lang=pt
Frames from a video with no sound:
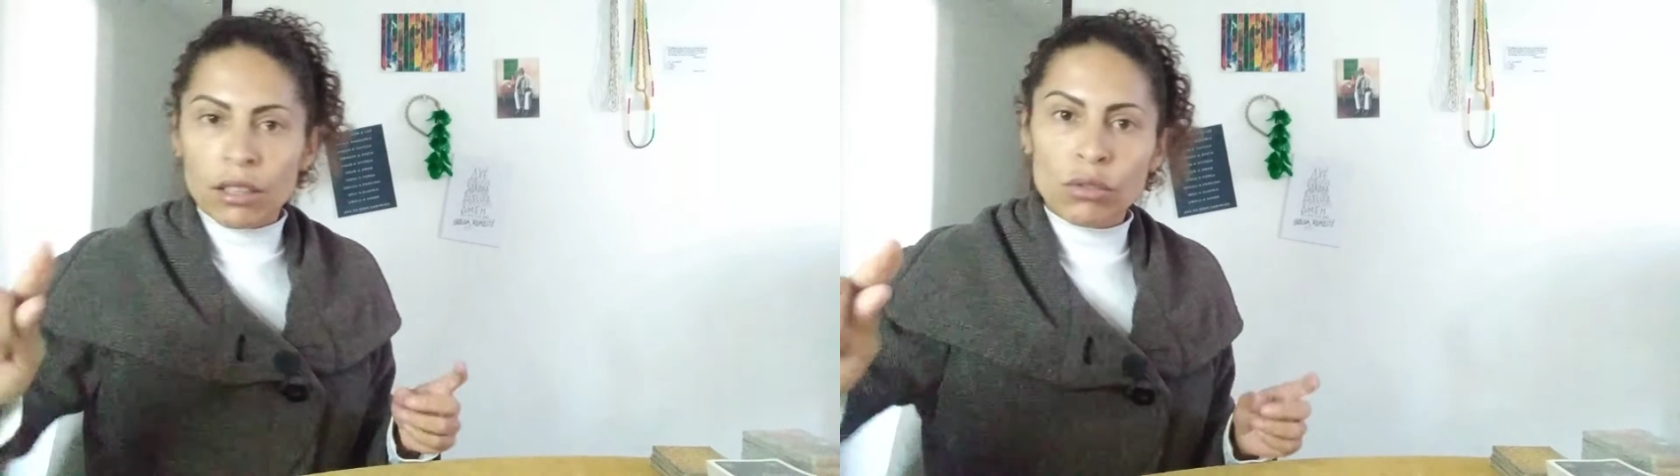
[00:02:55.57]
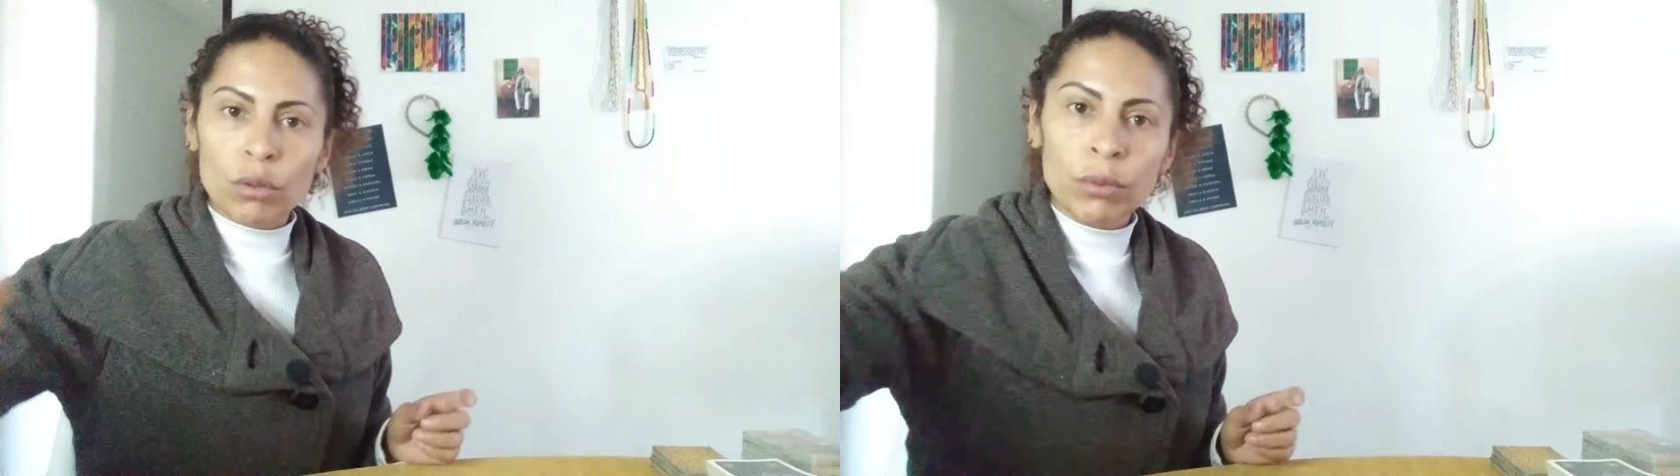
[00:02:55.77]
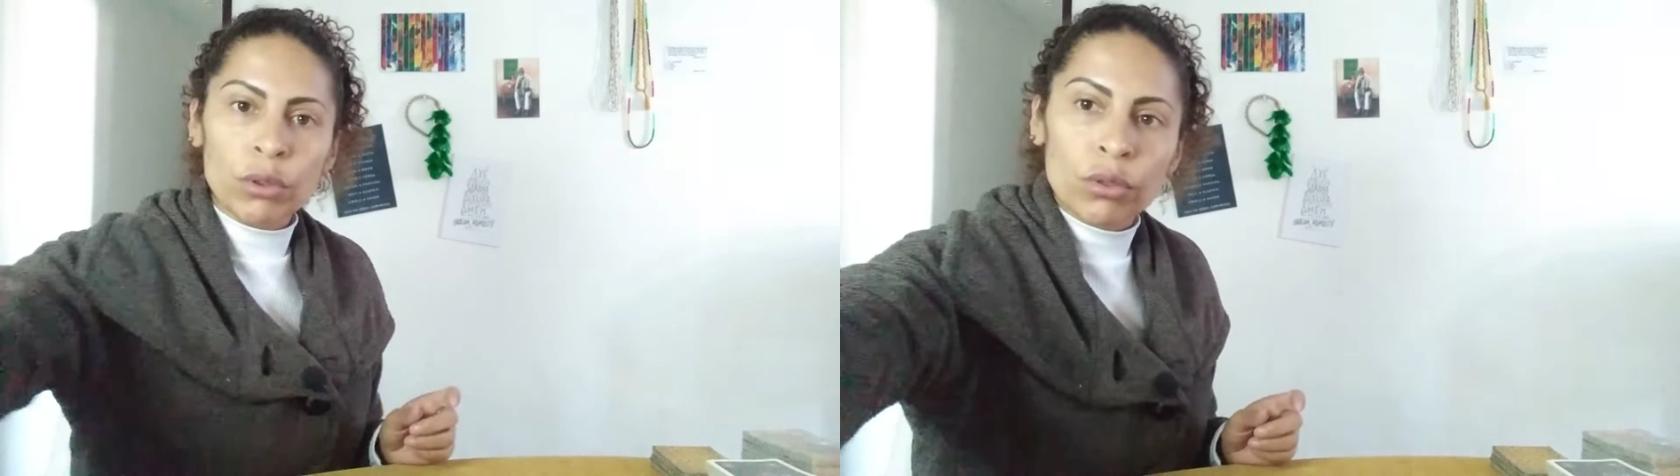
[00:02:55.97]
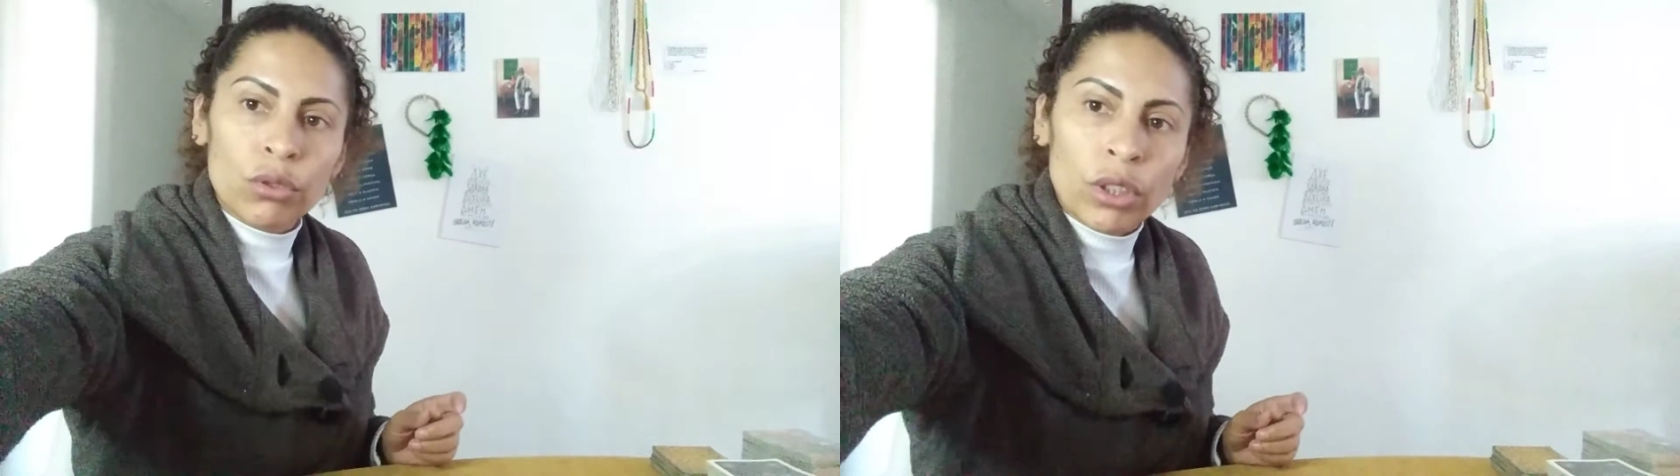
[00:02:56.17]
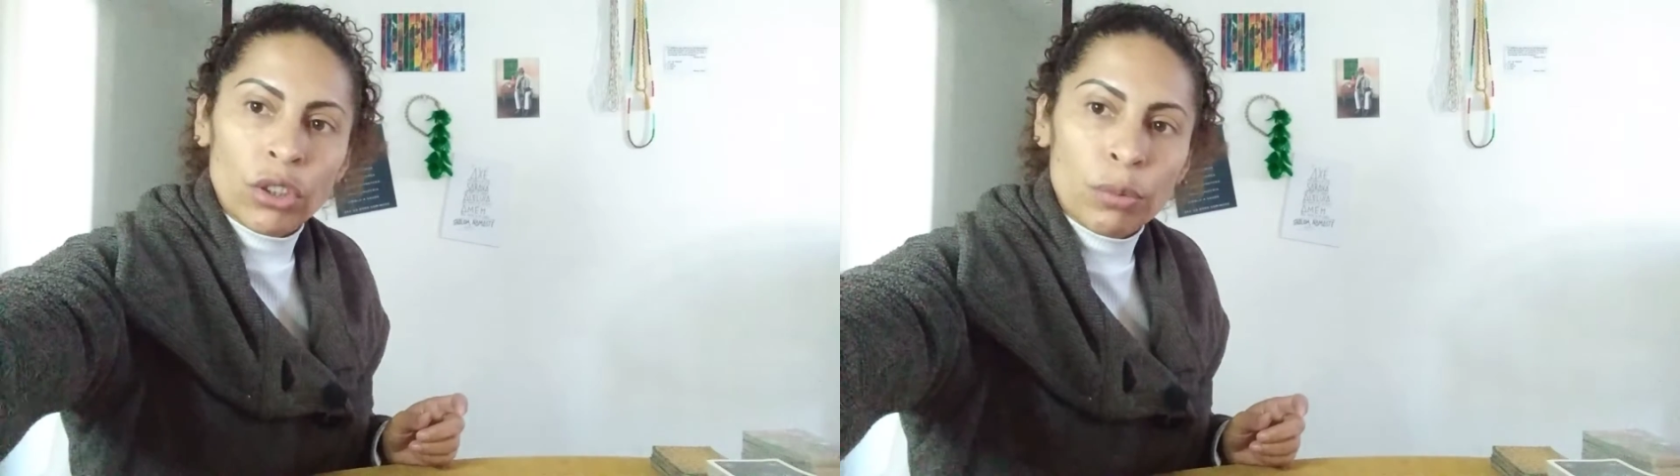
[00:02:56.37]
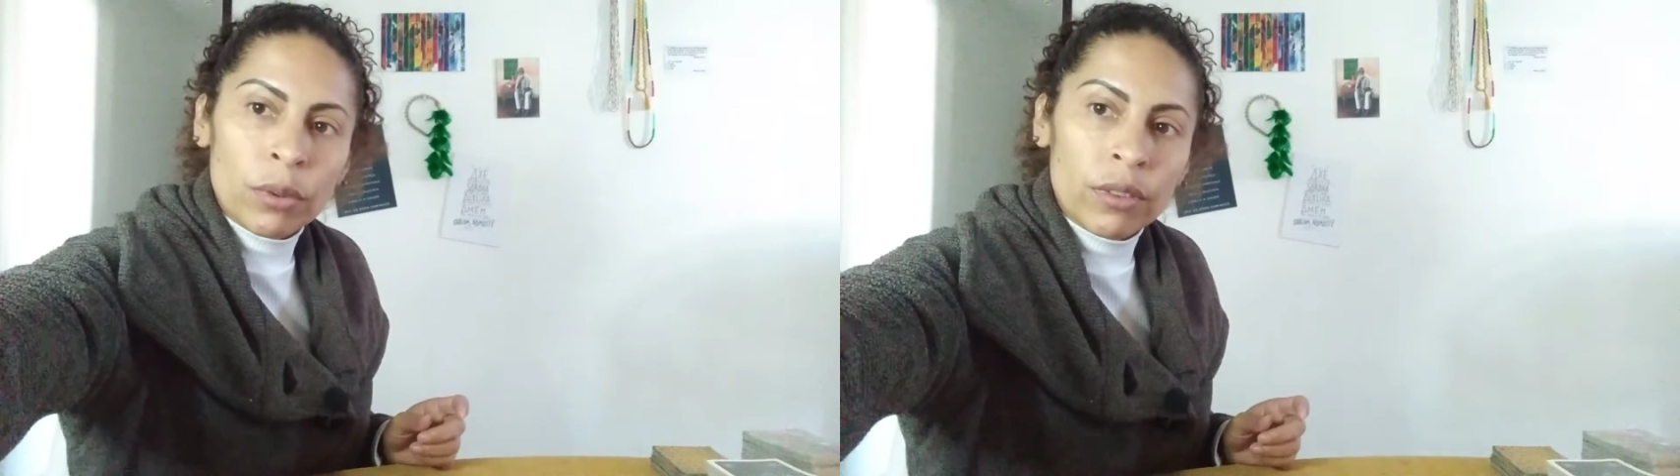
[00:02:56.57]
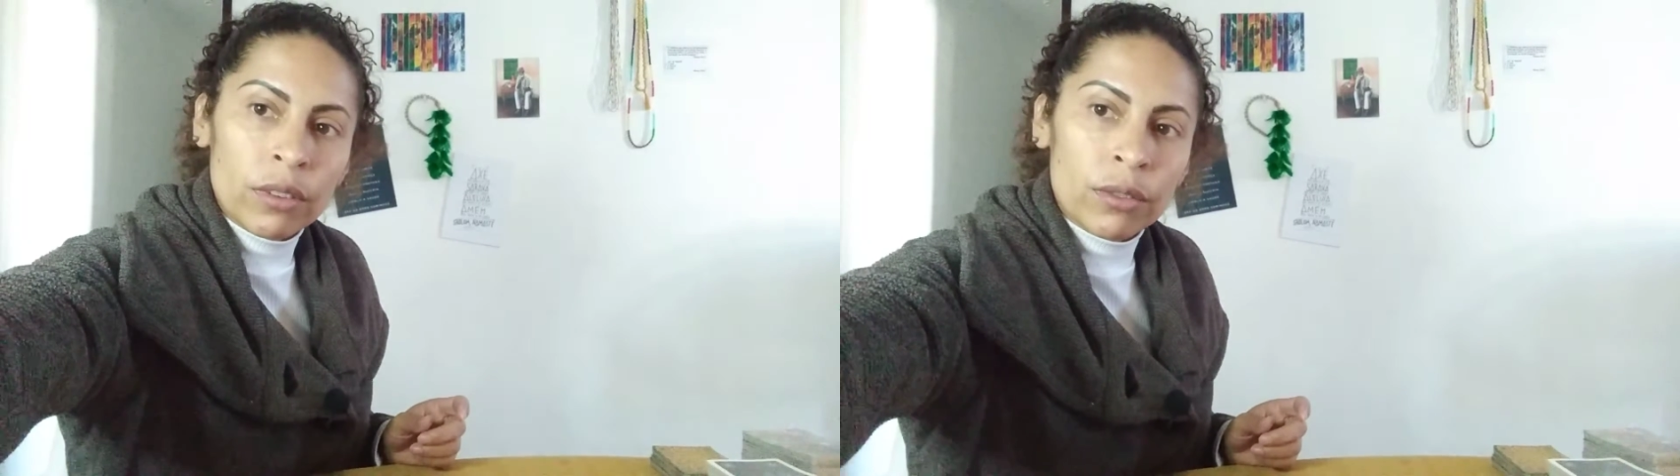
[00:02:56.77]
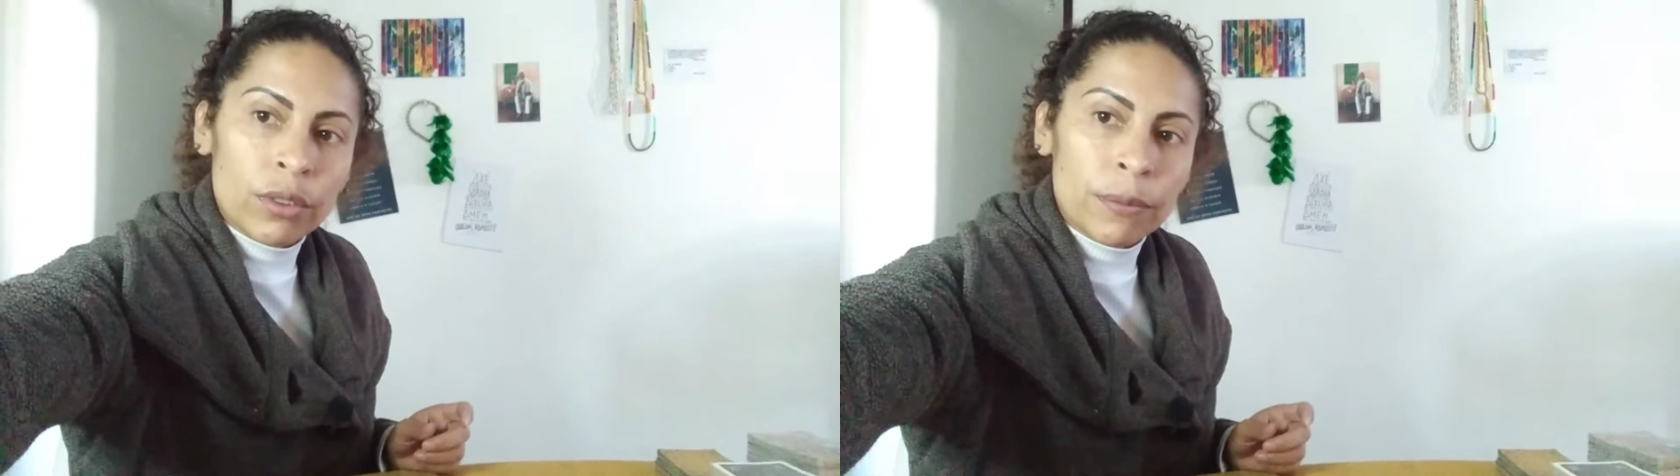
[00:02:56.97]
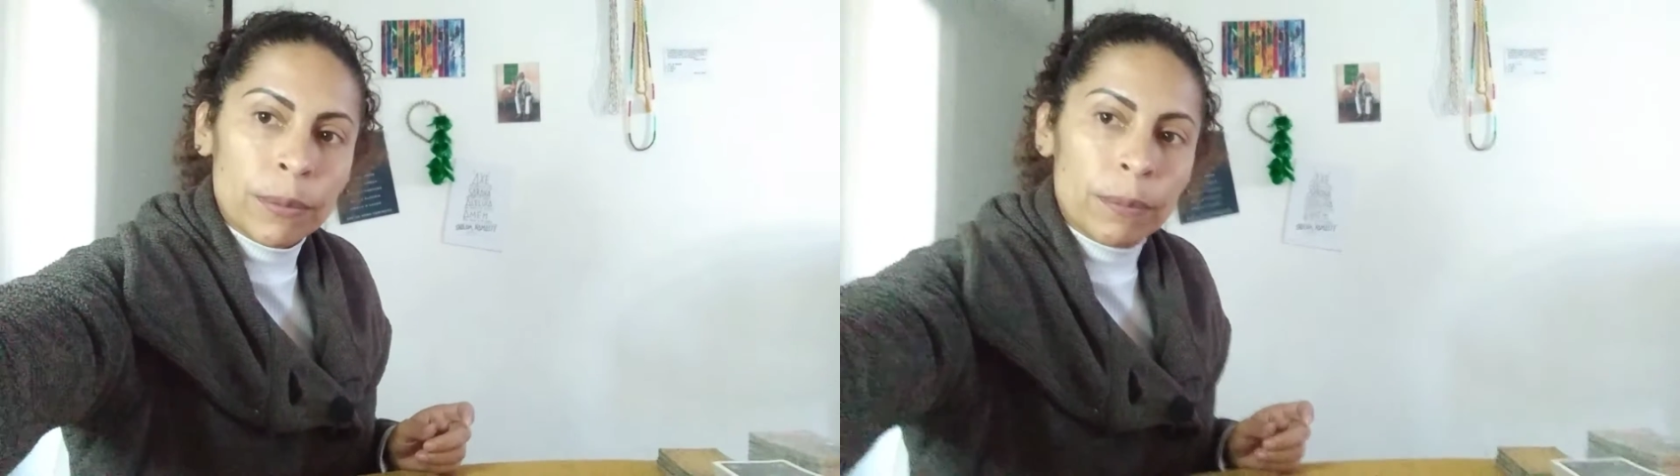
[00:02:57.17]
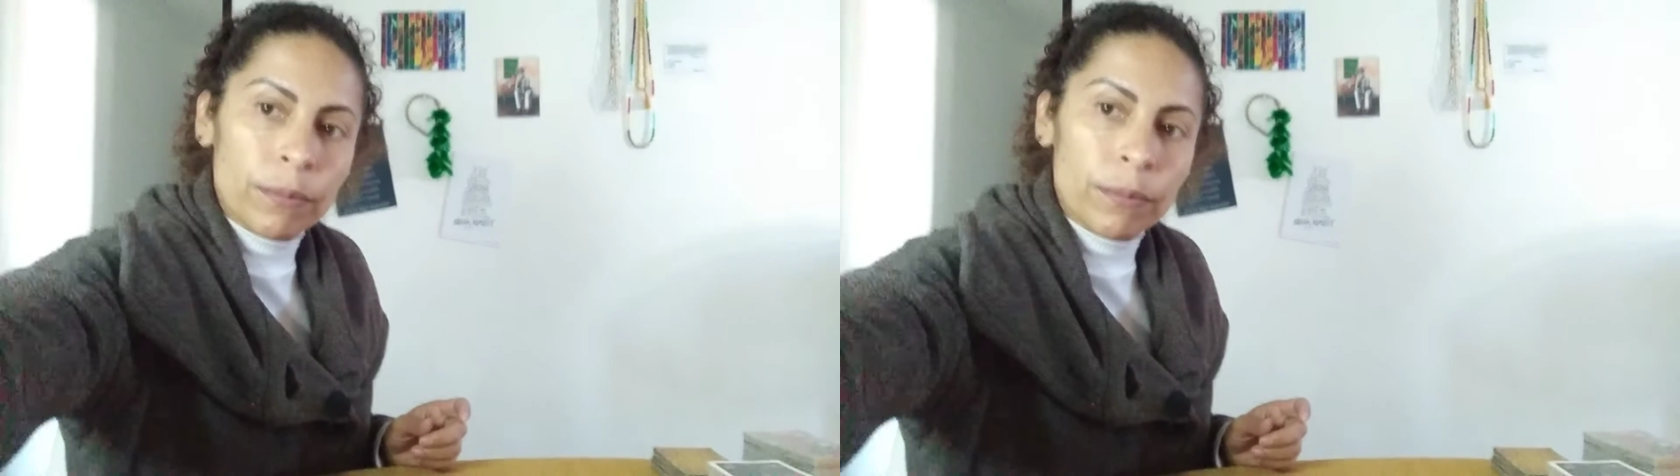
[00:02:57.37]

Dá só um minuto, gente, por favor.